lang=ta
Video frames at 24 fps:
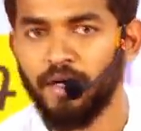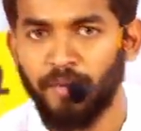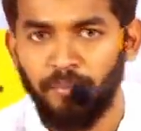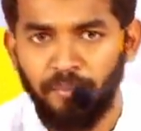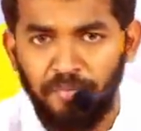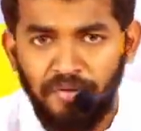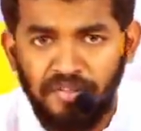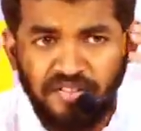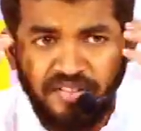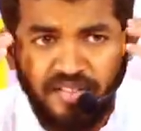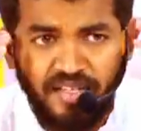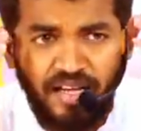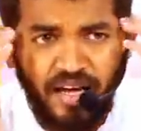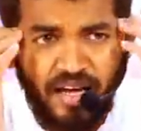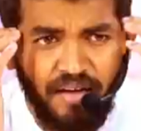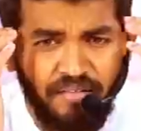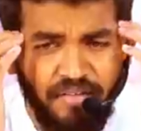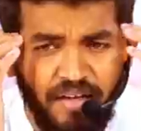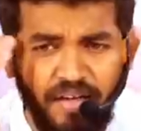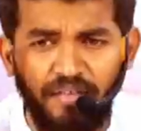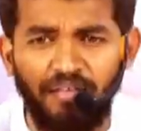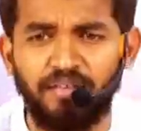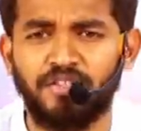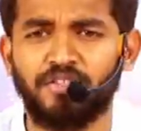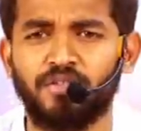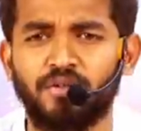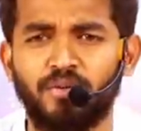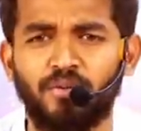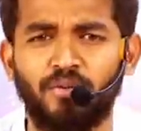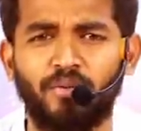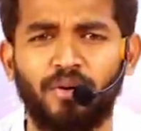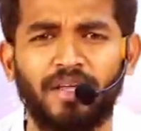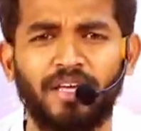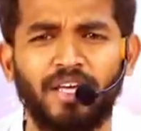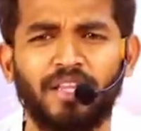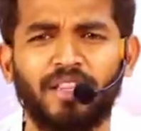பிஸியாகவே வச்சுருக்கோம்
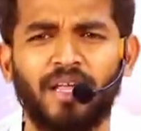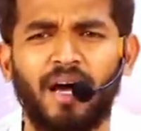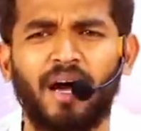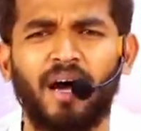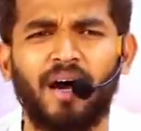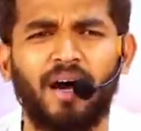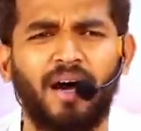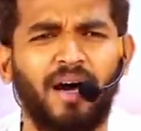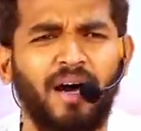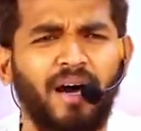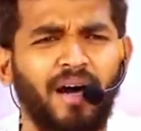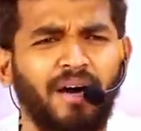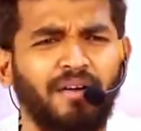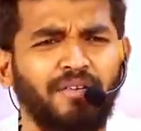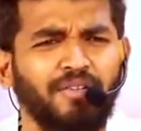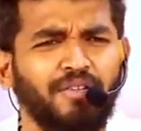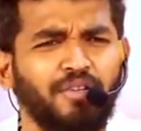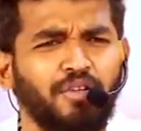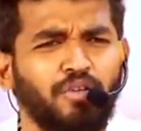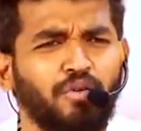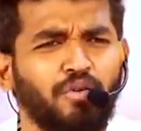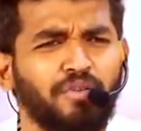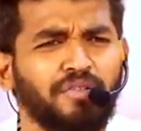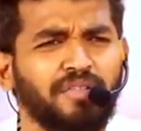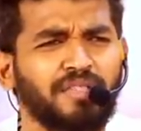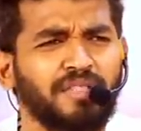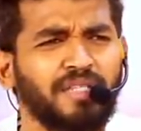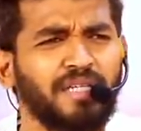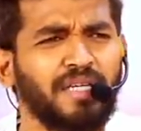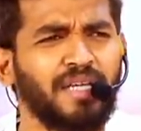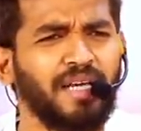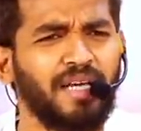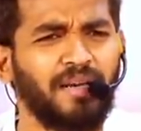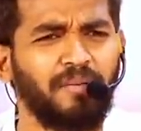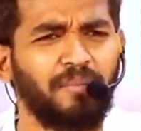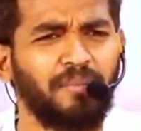உங்களை ஏதாவது
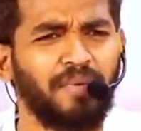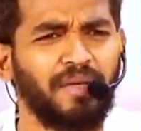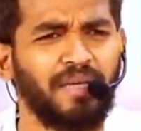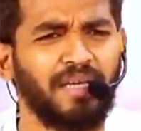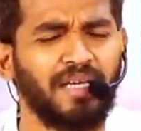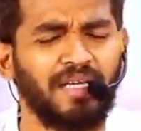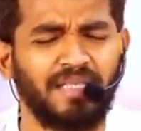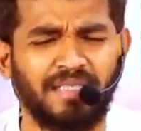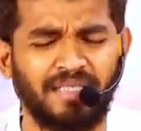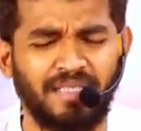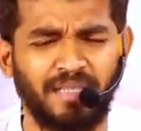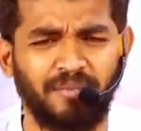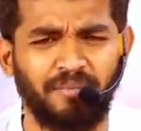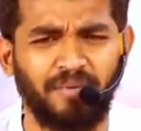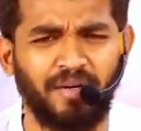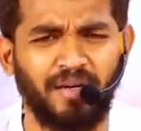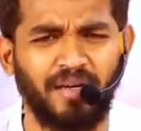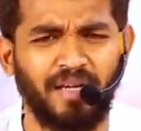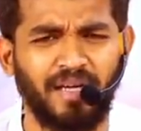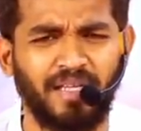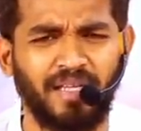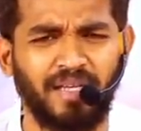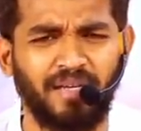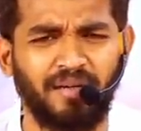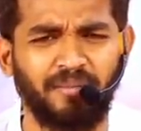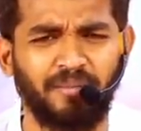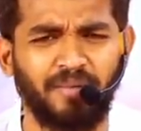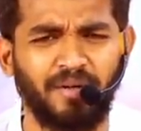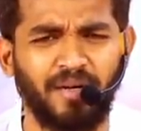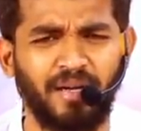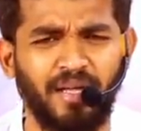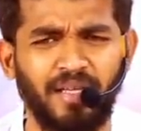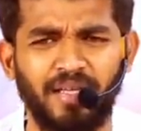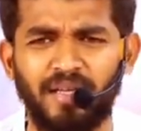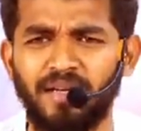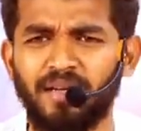யோசிச்சுக்கிட்டே இருப்பீங்க என்ன பண்ணலாம் என்ன
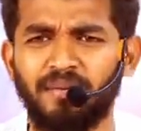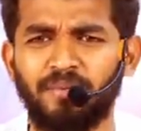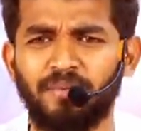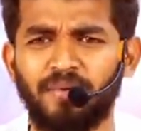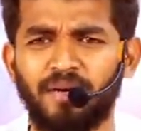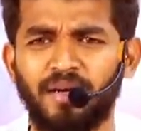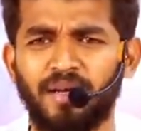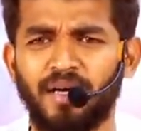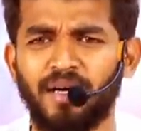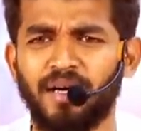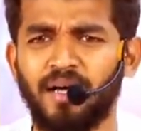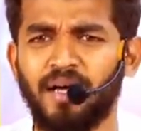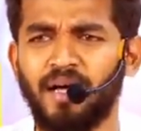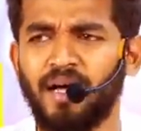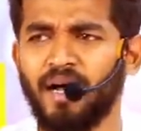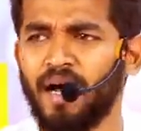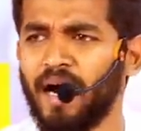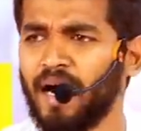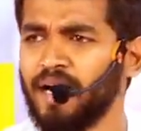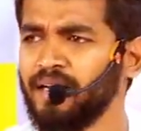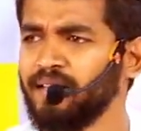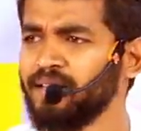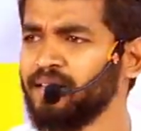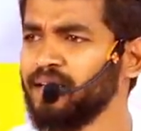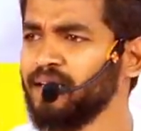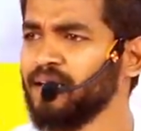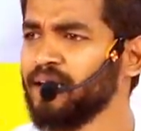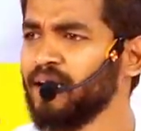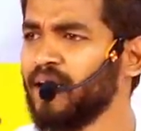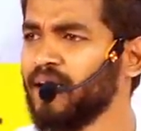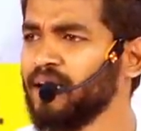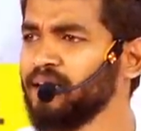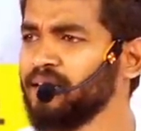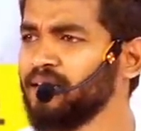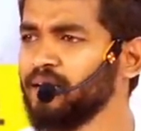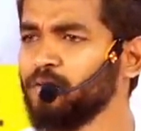பண்ணலாம் என்ன பண்ணலாம் அடுத்து என்ன
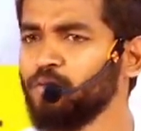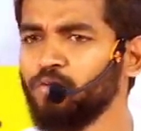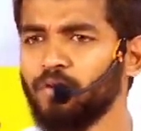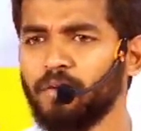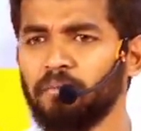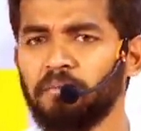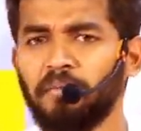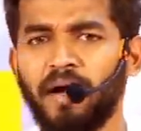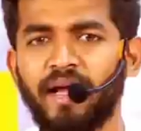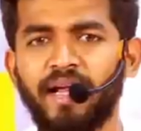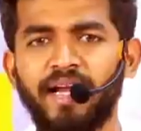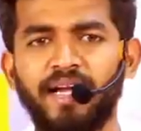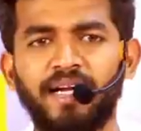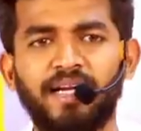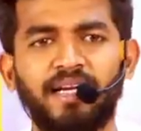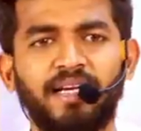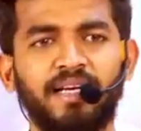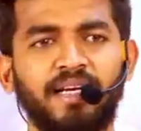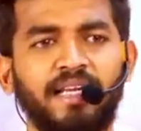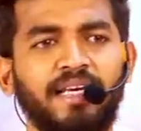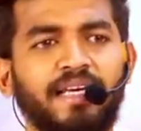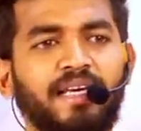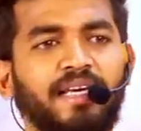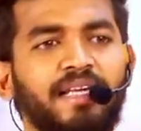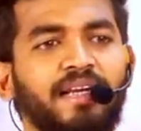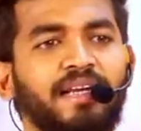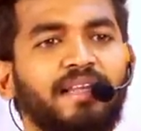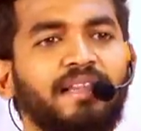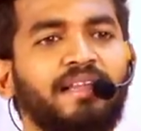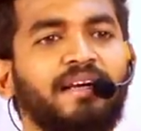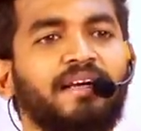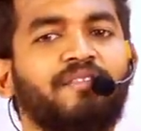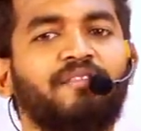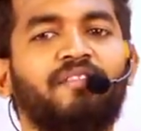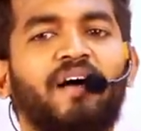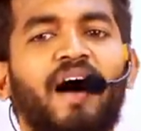அடுத்து உங்கள் மைண்டு
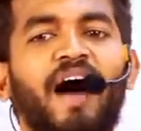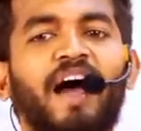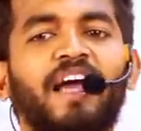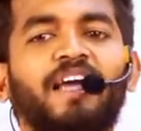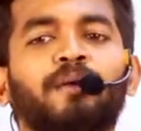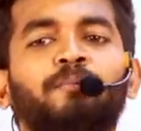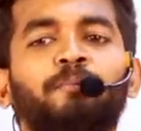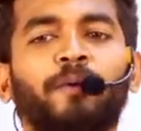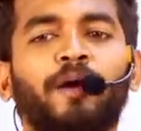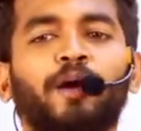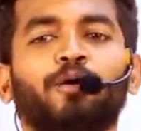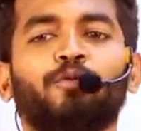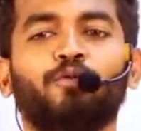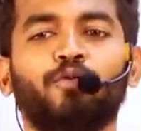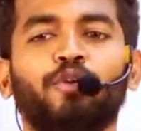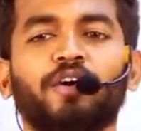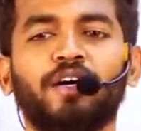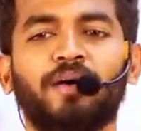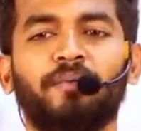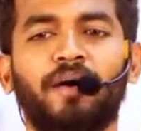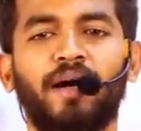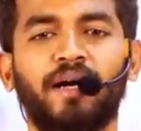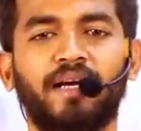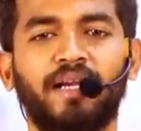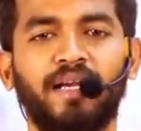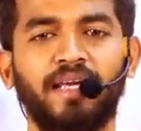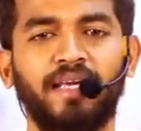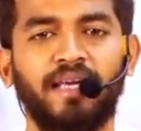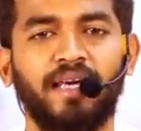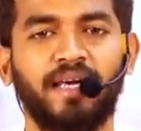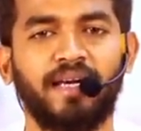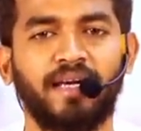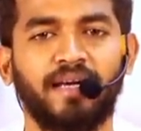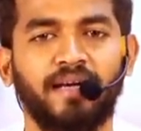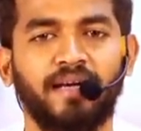நிற்கிறதுக்கு வாய்ப்பே கொடுக்க மாட்டீங்க